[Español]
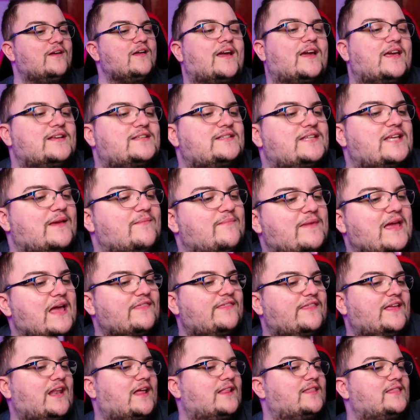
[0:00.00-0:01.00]
Que se me ha
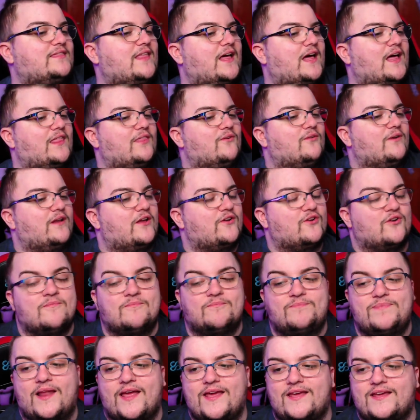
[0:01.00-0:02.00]
adelantado el
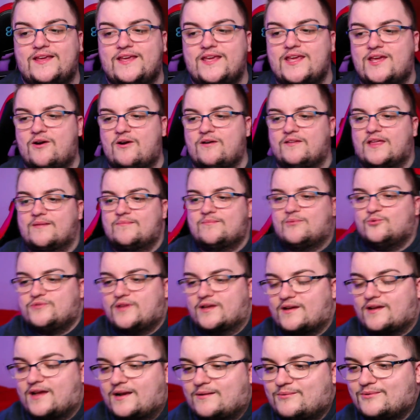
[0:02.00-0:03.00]
Auronplay. Hijo de
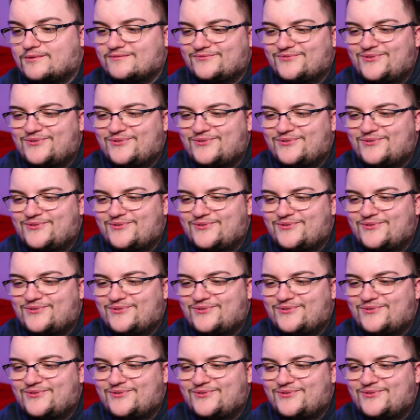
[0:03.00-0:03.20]
puta, calvo.